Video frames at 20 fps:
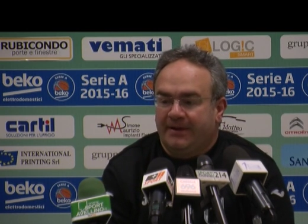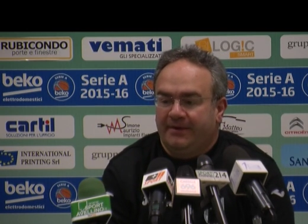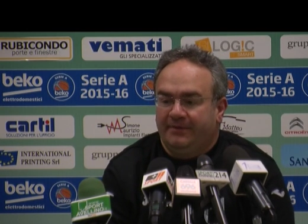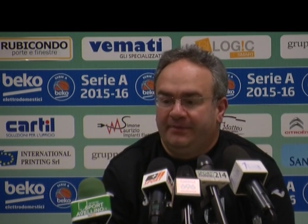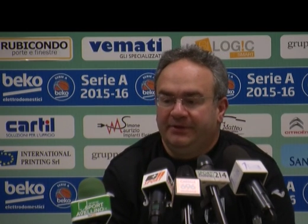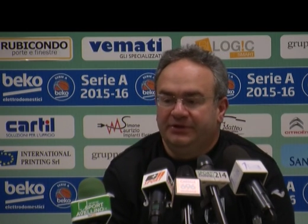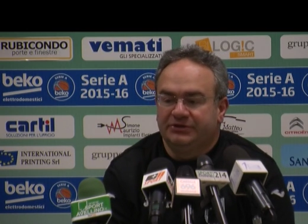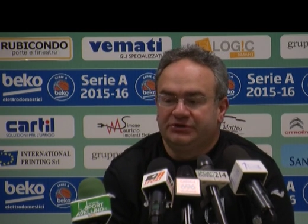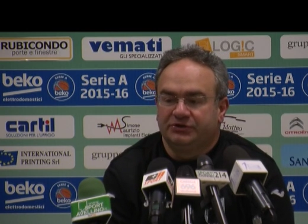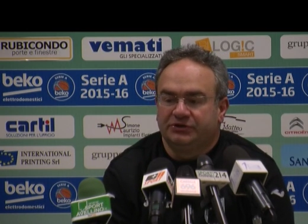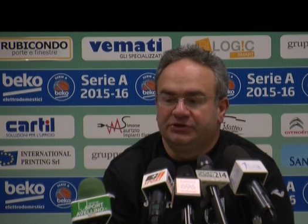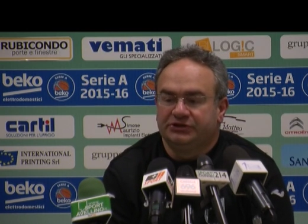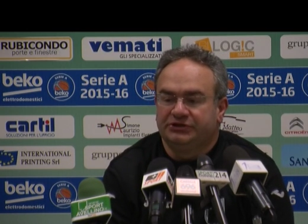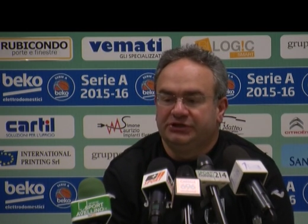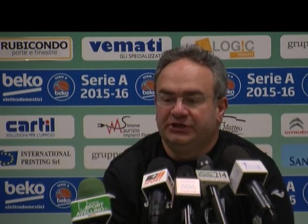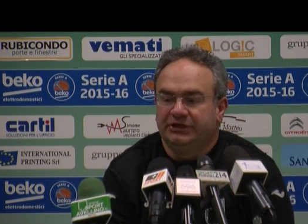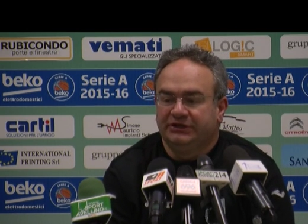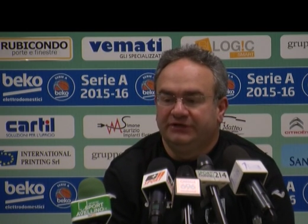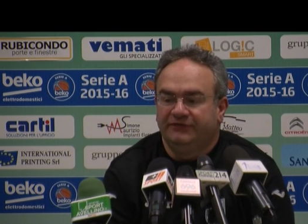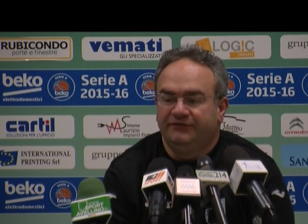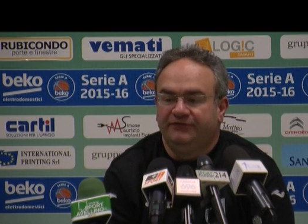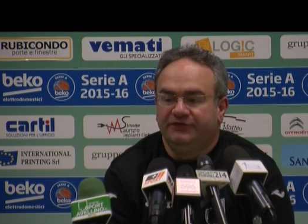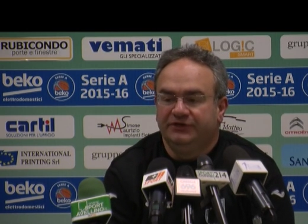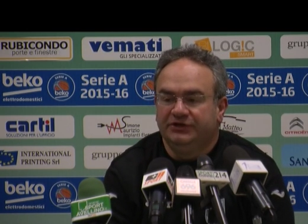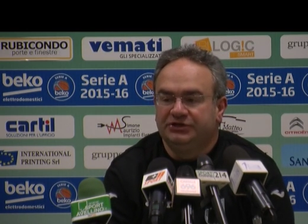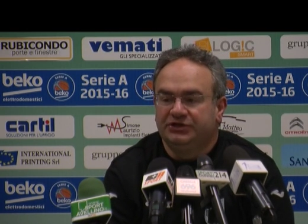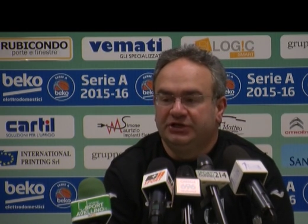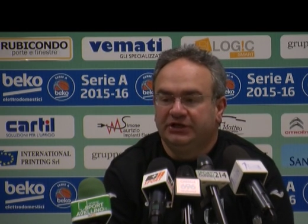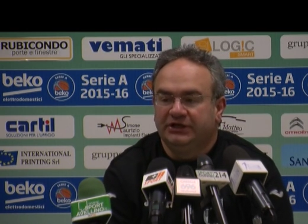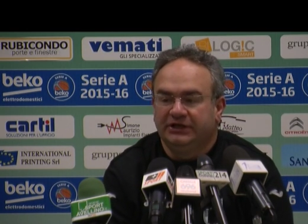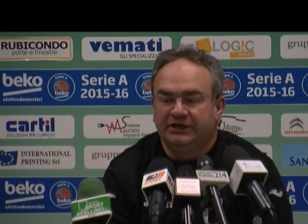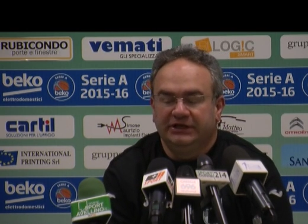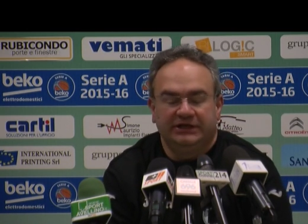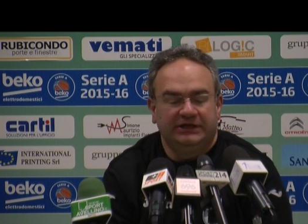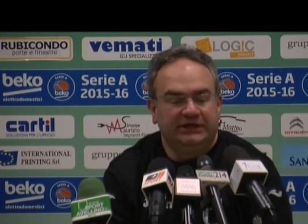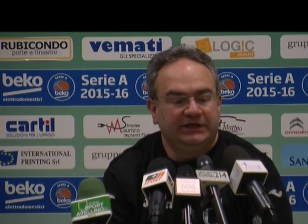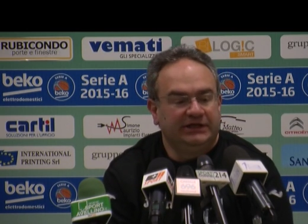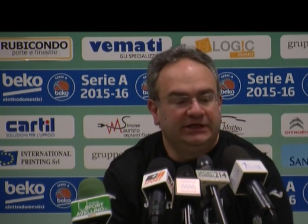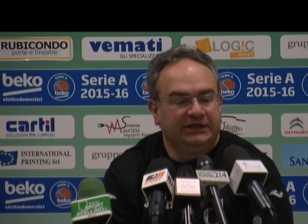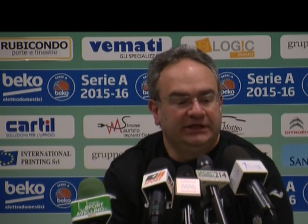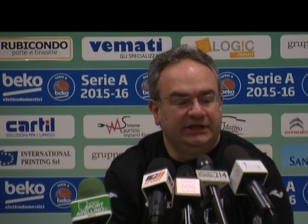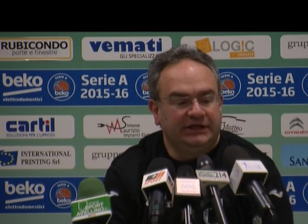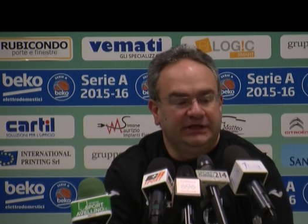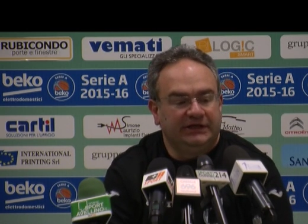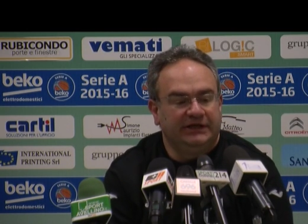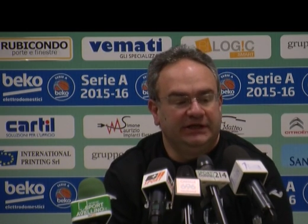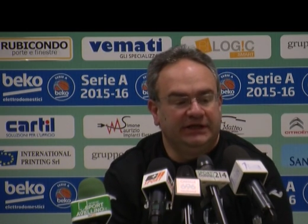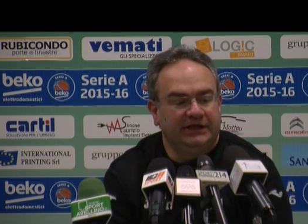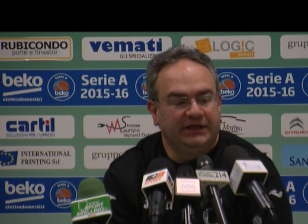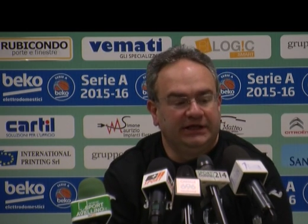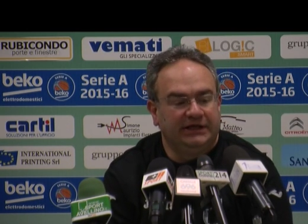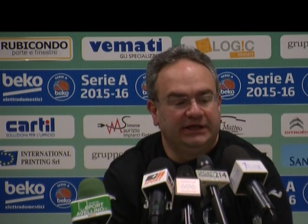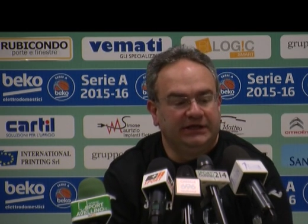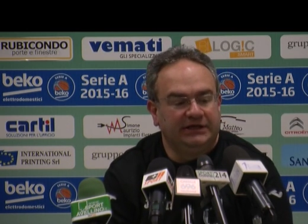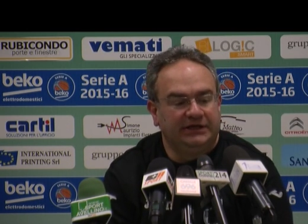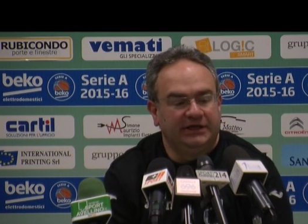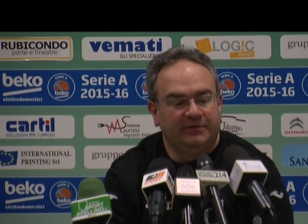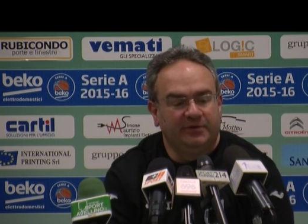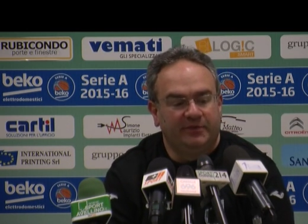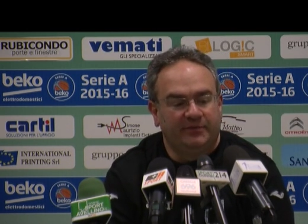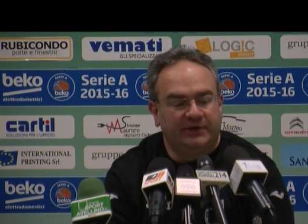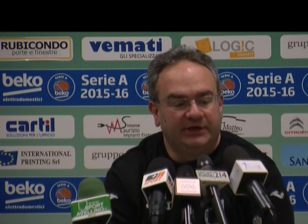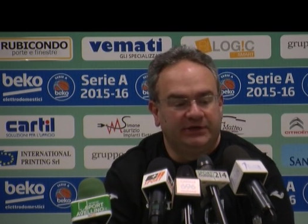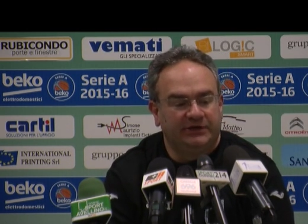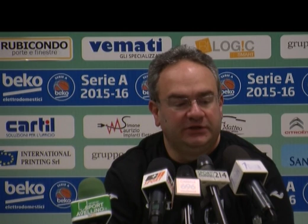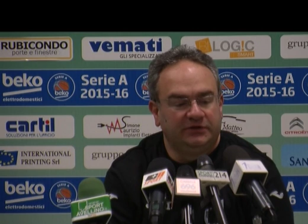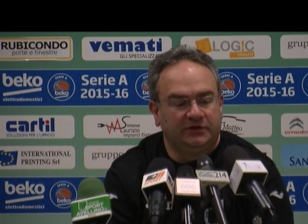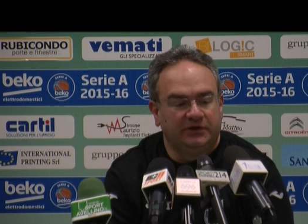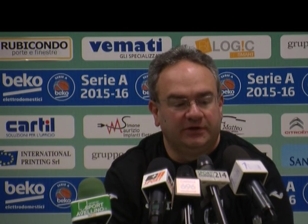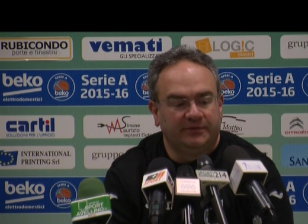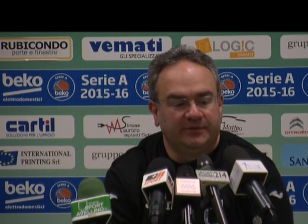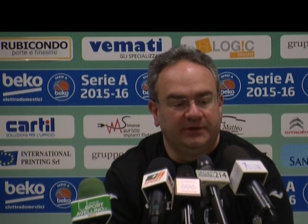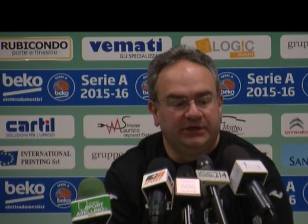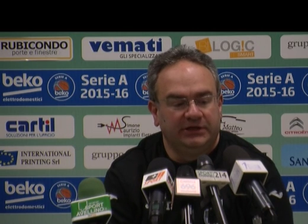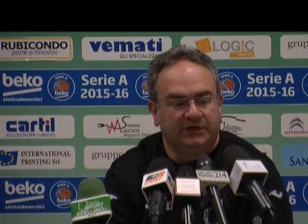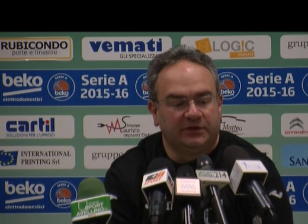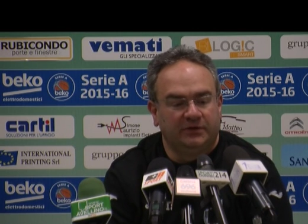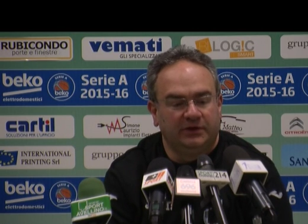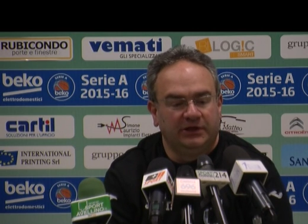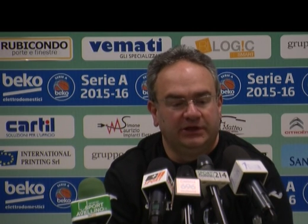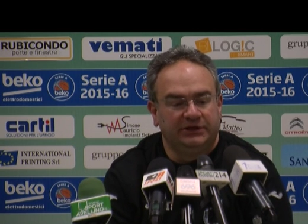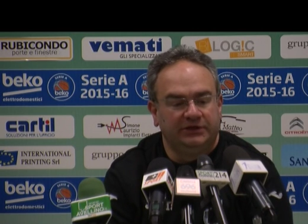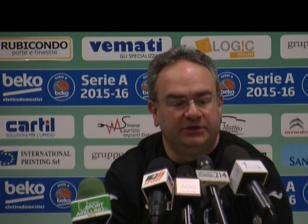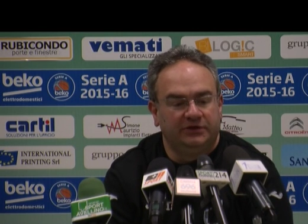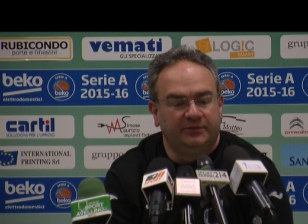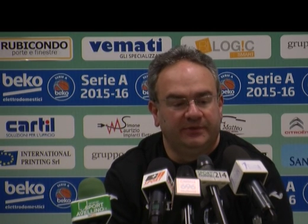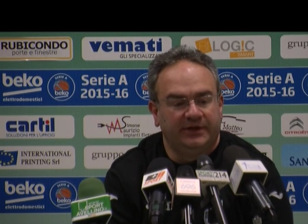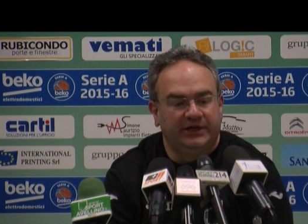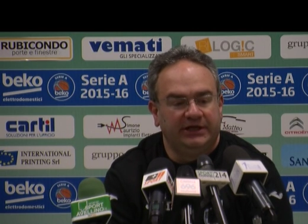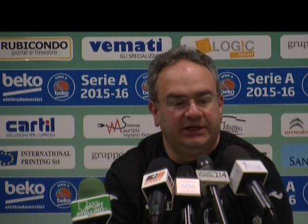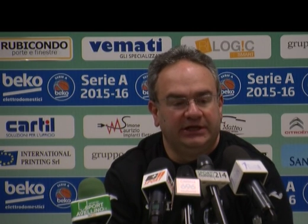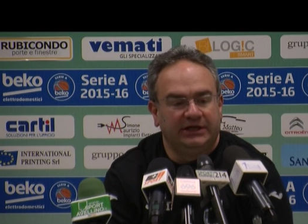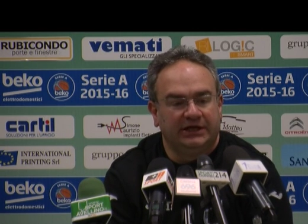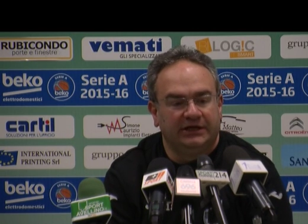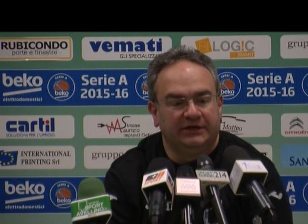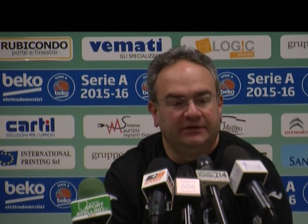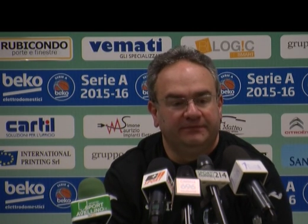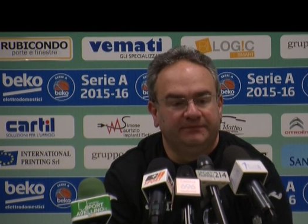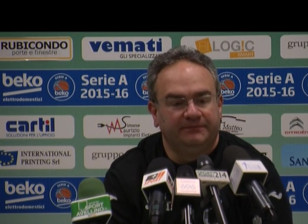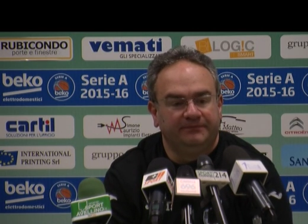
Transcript: penso che sia difficile e, e che temo particolarmente è quella di domenica